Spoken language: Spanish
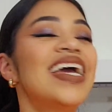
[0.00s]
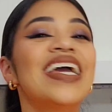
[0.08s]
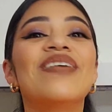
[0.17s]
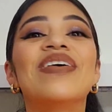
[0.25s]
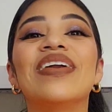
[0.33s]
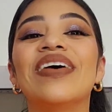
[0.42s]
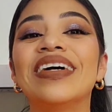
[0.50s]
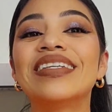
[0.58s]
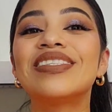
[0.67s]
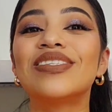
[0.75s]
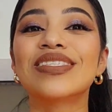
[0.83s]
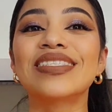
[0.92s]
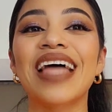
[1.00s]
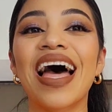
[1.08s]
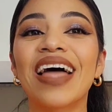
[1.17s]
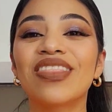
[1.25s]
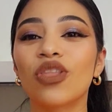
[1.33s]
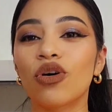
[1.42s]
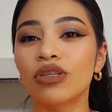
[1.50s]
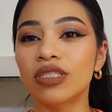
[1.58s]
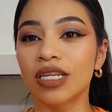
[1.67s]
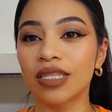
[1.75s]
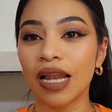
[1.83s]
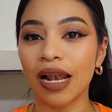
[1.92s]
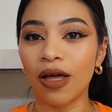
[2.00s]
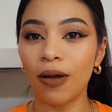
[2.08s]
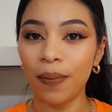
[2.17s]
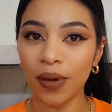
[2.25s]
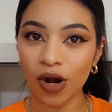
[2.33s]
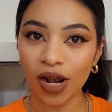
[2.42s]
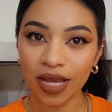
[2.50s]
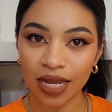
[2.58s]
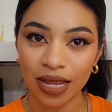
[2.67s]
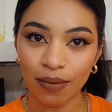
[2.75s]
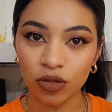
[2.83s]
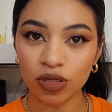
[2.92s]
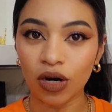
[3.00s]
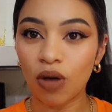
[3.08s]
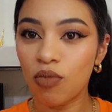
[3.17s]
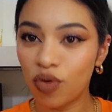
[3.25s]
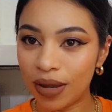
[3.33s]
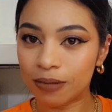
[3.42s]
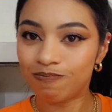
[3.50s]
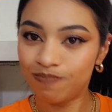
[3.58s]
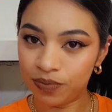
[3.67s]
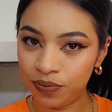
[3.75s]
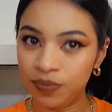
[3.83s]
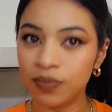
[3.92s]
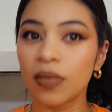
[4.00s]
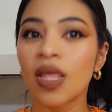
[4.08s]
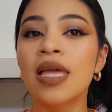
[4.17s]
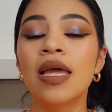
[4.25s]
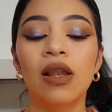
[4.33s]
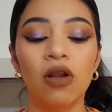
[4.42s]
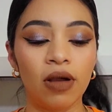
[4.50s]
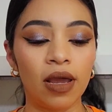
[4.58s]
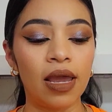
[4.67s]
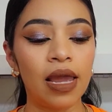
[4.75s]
y bueno, esto está, todo está talado, pero les quería mostrar como que lo que es el